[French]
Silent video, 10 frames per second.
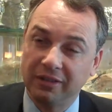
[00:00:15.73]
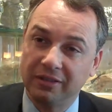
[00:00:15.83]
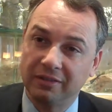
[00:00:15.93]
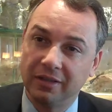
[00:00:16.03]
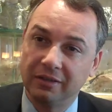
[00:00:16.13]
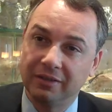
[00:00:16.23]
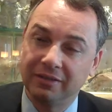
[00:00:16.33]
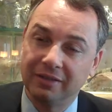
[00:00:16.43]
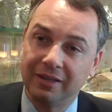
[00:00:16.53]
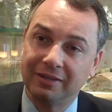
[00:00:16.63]
Knesset qui
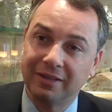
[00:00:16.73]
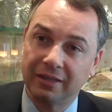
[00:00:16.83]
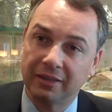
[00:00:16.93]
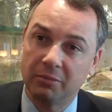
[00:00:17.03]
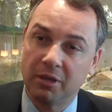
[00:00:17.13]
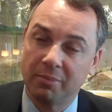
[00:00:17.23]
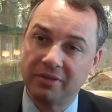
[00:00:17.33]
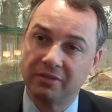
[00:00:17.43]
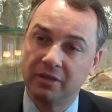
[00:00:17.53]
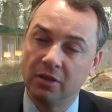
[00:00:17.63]
s'est très très bien
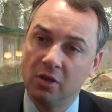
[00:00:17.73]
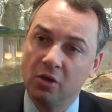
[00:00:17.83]
passée,